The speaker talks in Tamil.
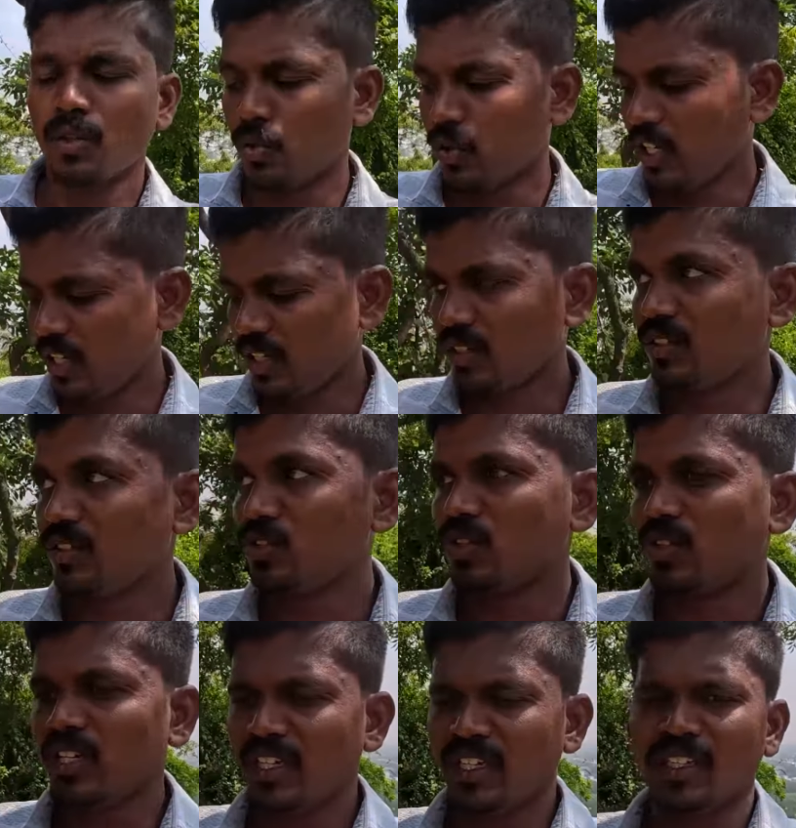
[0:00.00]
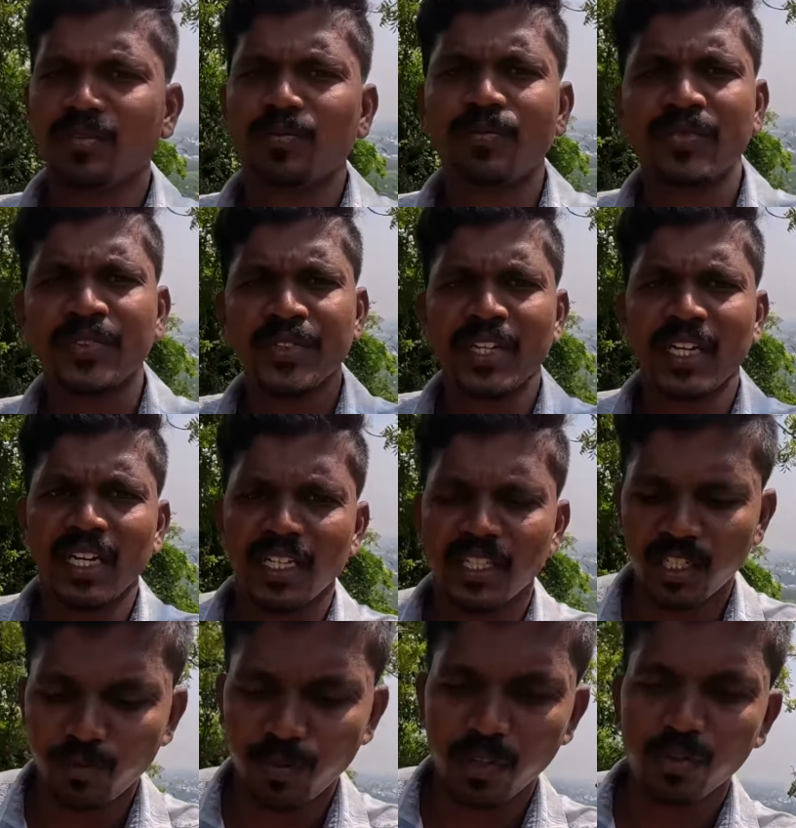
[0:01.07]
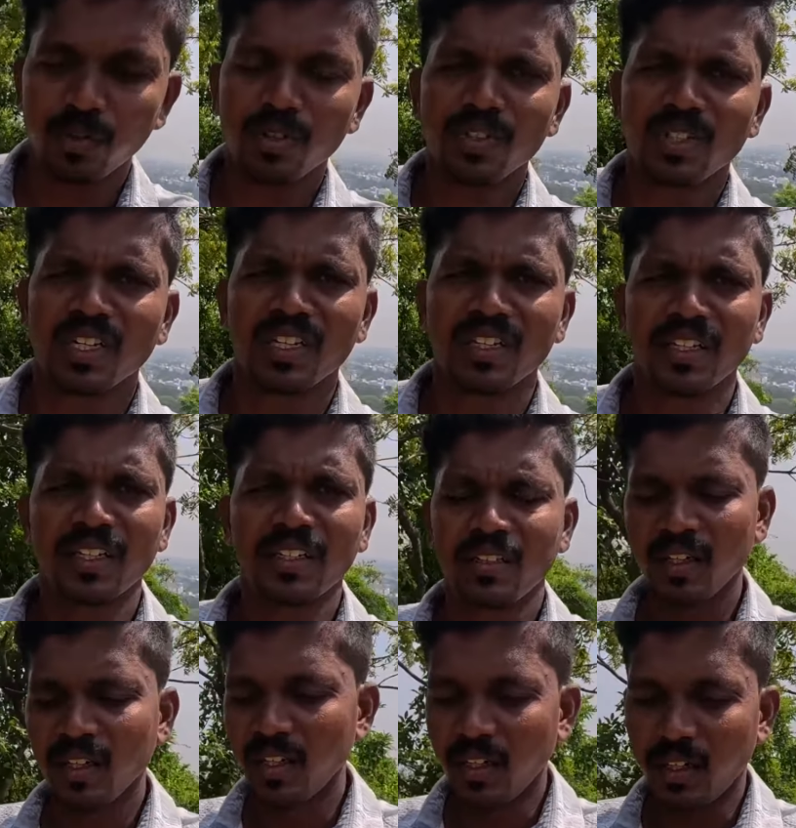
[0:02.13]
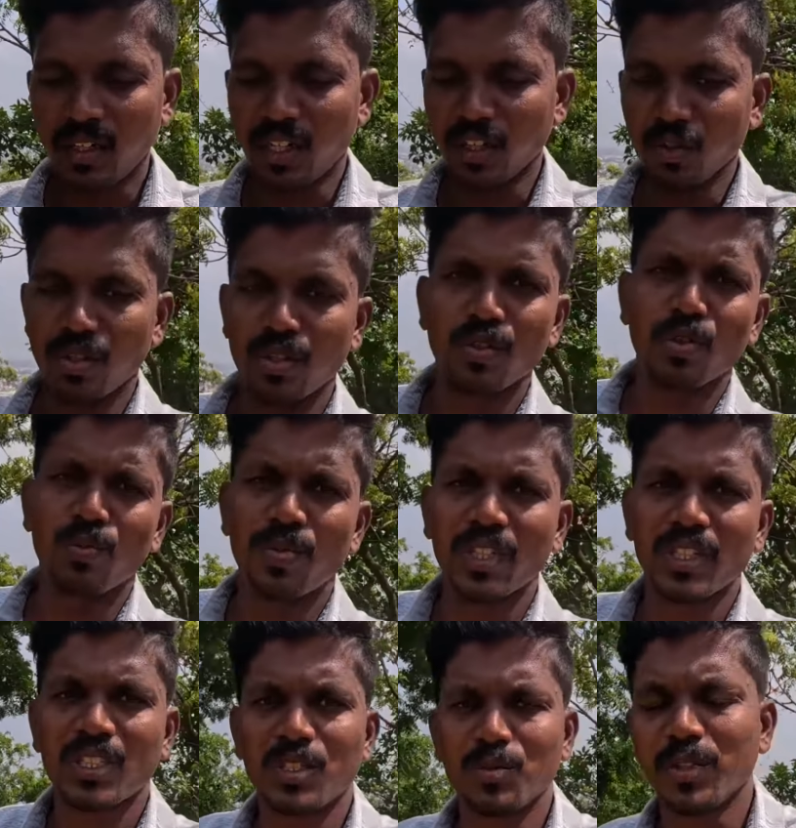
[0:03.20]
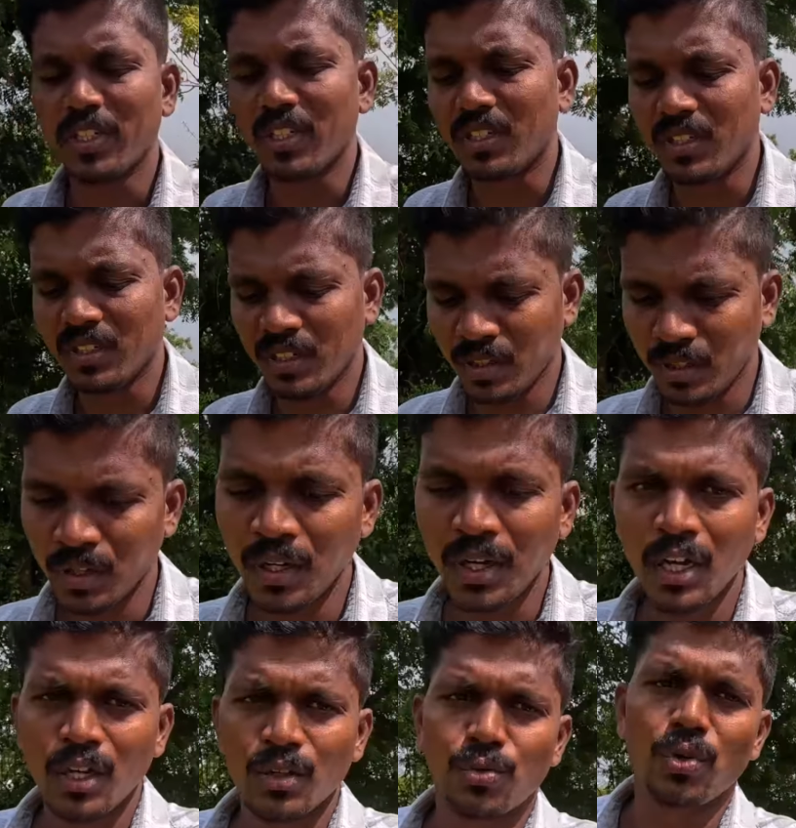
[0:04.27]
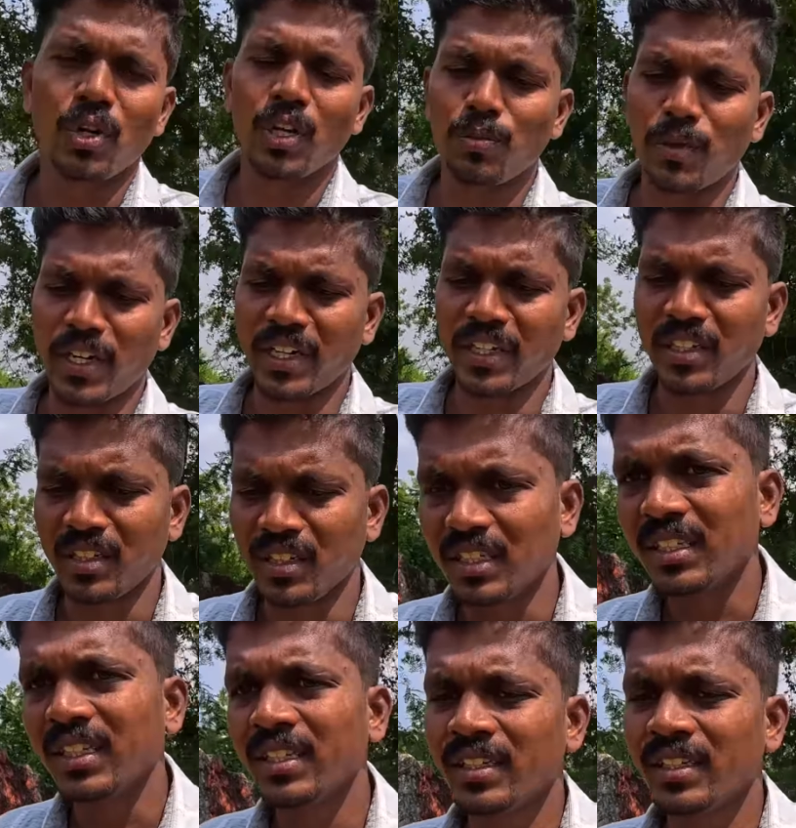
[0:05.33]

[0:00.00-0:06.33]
கோயில் இருக்குதுன்னு சொல்லி கீழே செப்பல் விட்டு வந்துடாதீங்க நடந்து வர்றது ரொம்ப கஷ்டமாயிரும் ஃபுல்லாக பாறைங்க தான்